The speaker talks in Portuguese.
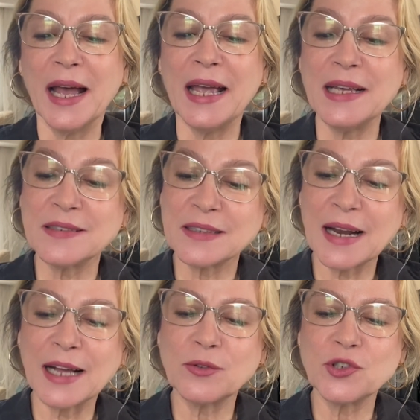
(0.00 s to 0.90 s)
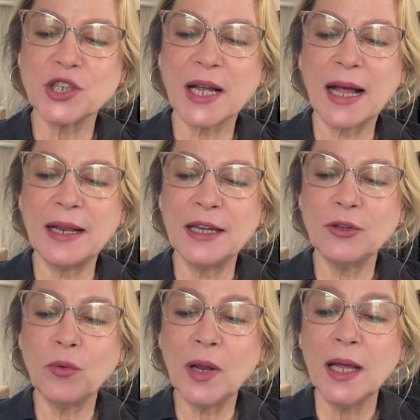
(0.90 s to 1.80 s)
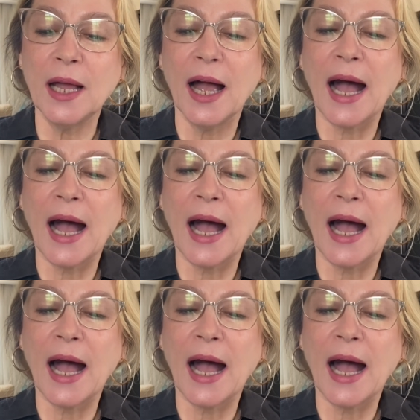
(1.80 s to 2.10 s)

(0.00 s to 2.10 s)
Extrato de calêndula